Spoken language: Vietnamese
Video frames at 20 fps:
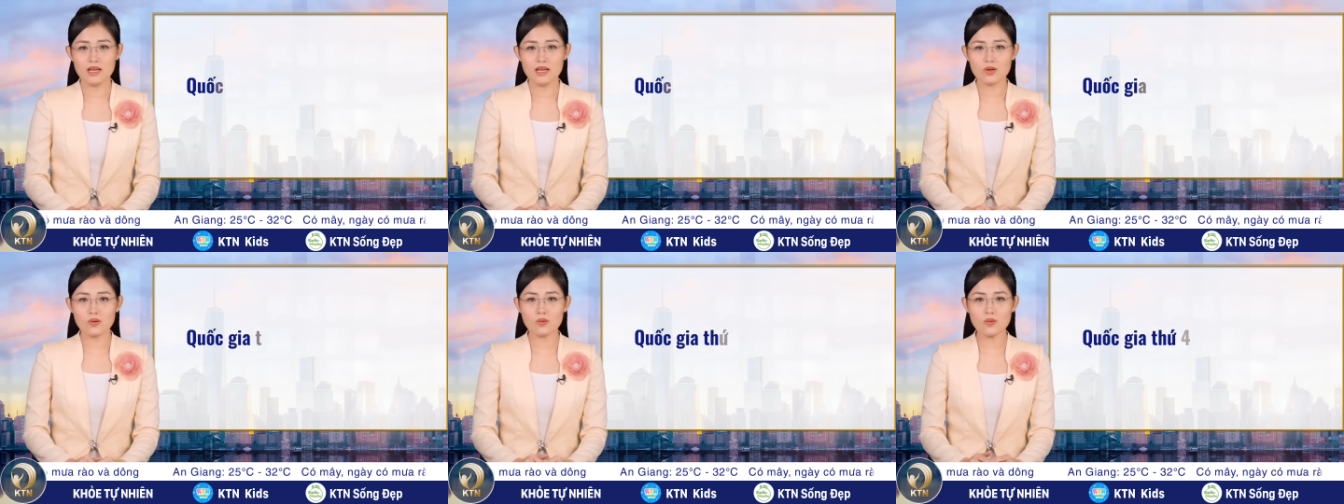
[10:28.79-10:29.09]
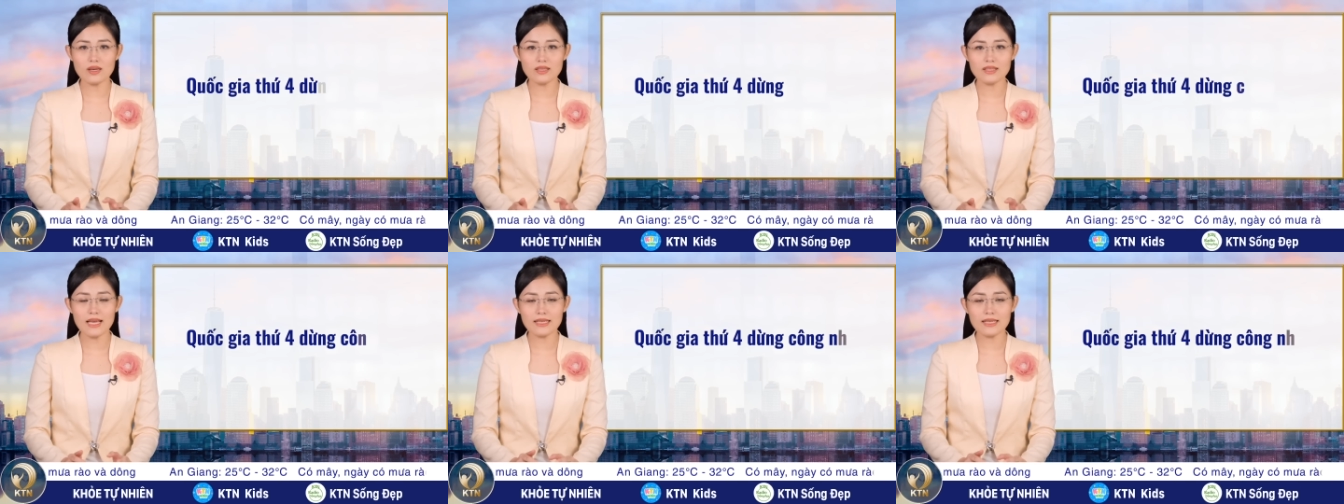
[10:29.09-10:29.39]

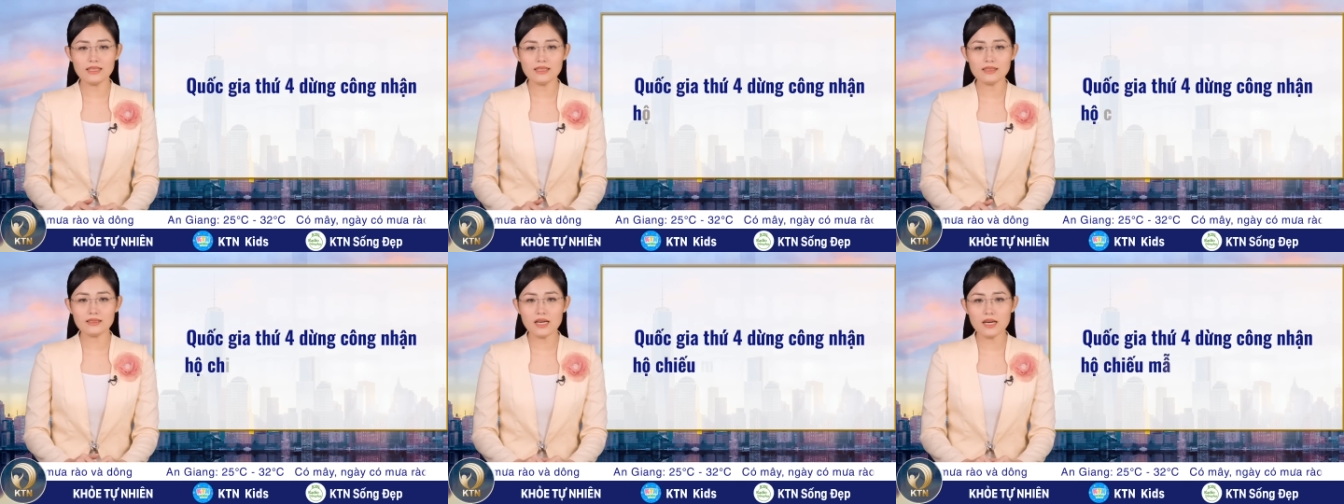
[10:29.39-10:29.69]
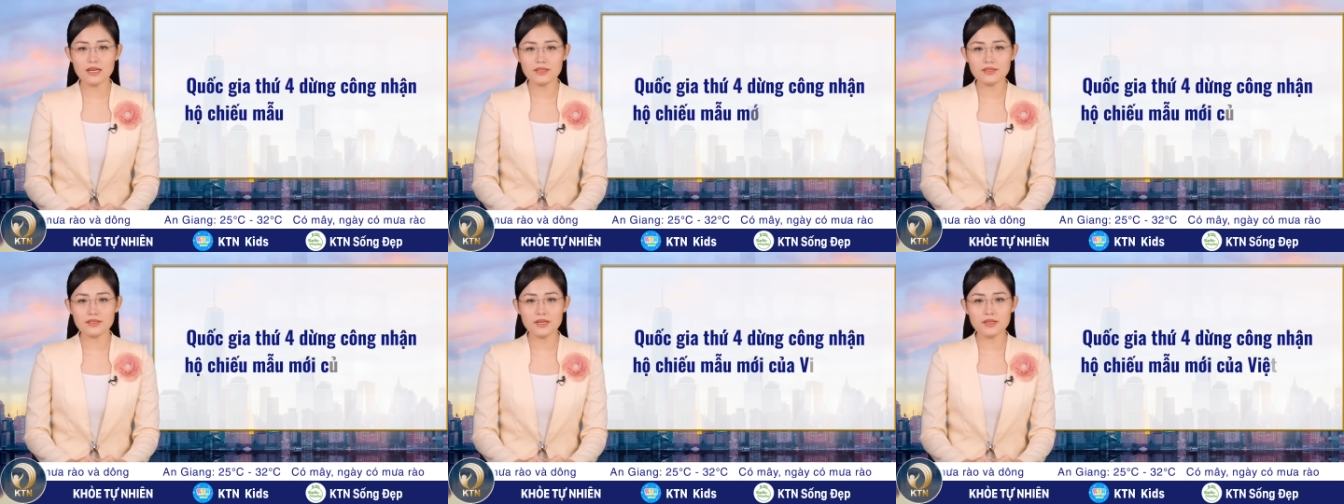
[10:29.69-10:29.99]
Quốc gia thứ
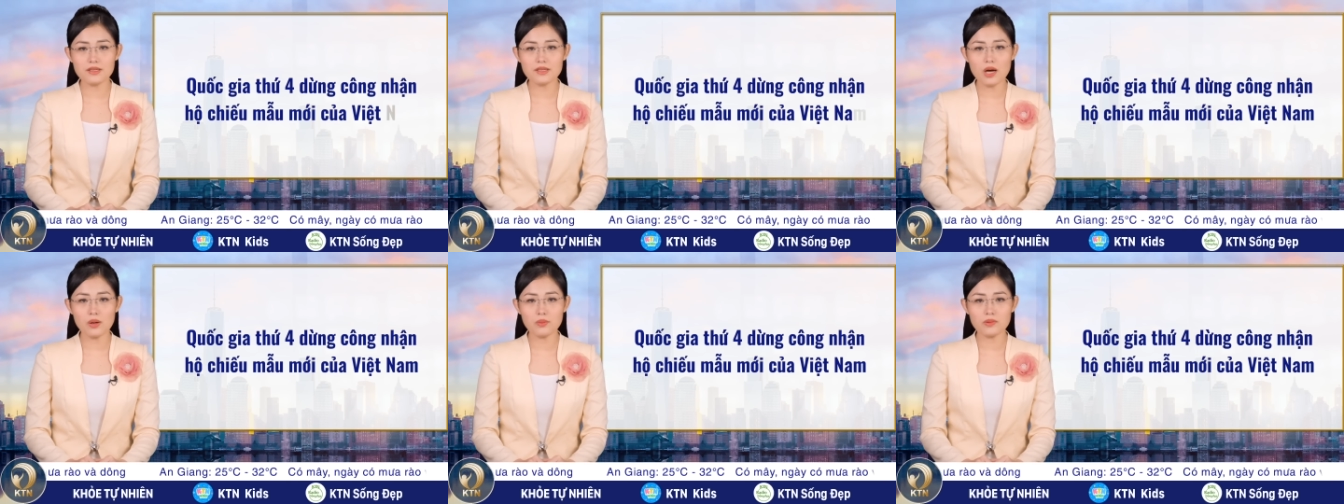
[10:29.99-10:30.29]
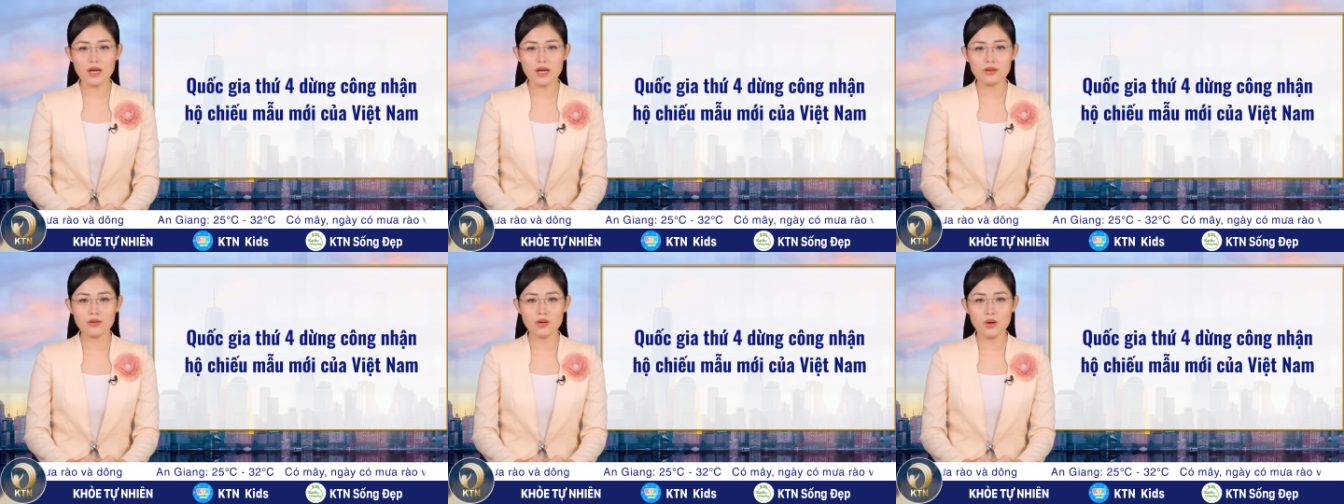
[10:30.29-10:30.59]
tư dừng công
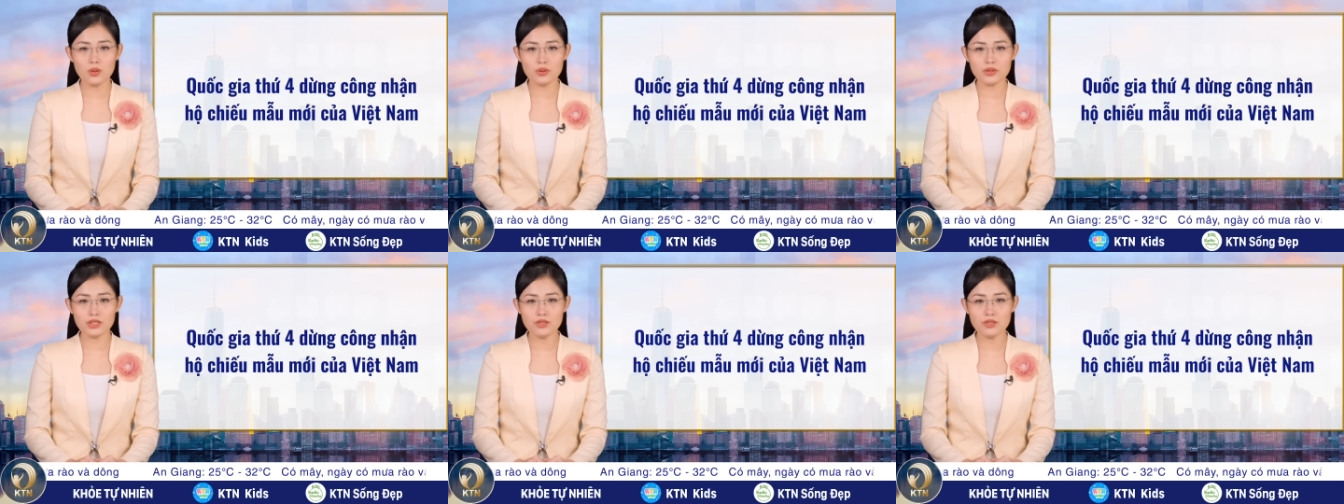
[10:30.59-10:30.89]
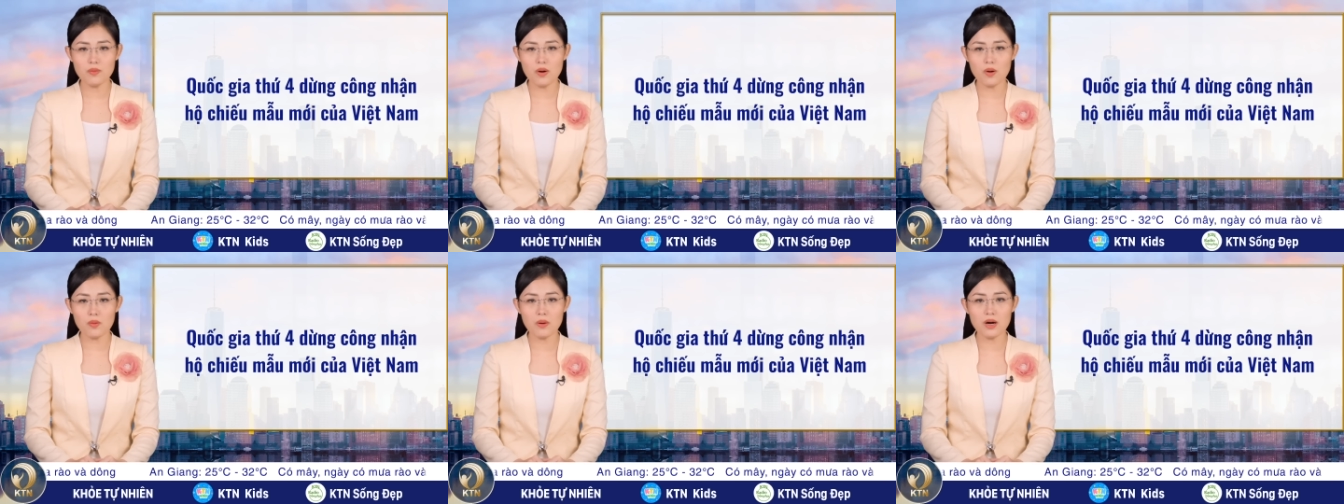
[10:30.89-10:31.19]
nhận hộ chiếu
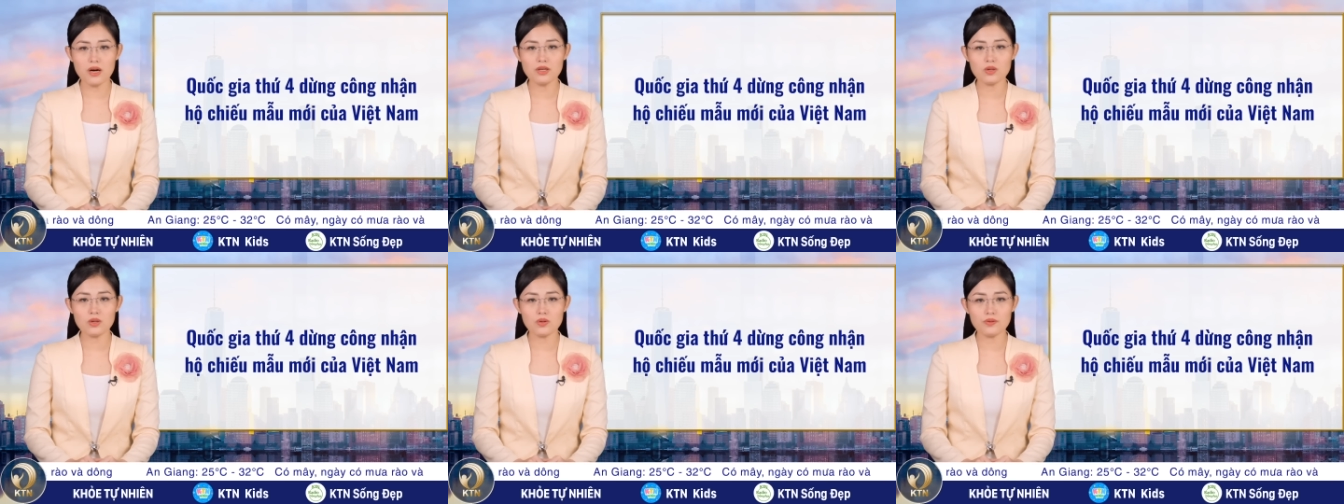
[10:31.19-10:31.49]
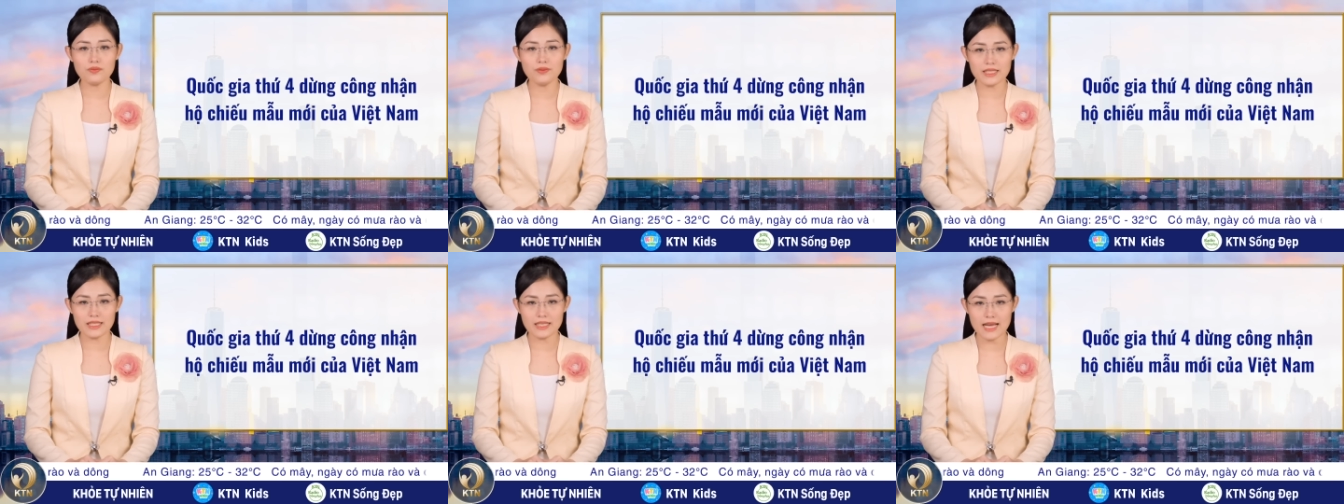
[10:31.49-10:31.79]
mẫu mới của
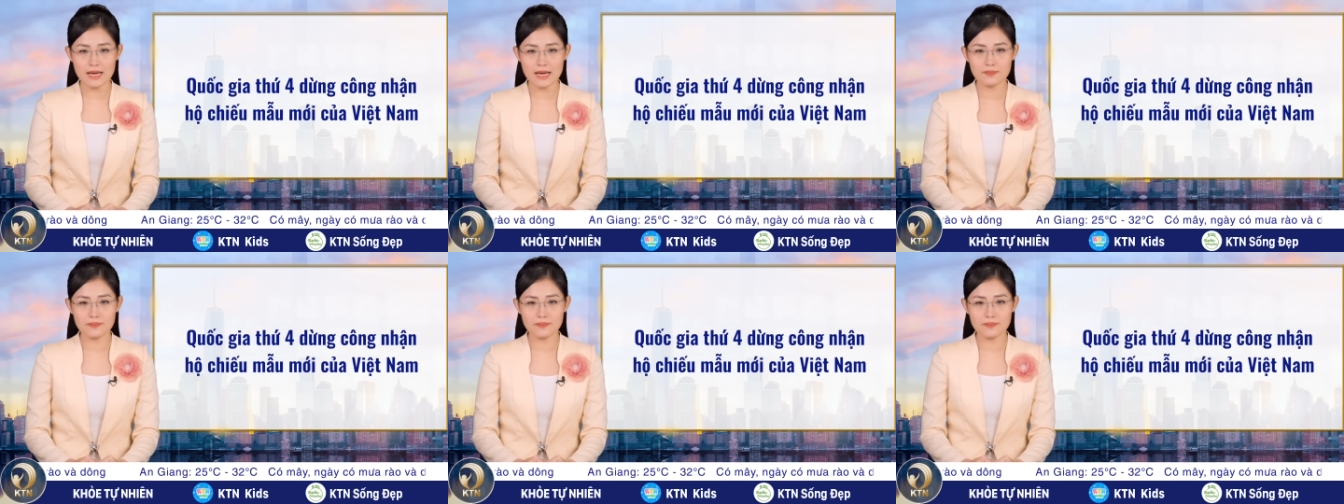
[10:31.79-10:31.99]
Việt Nam.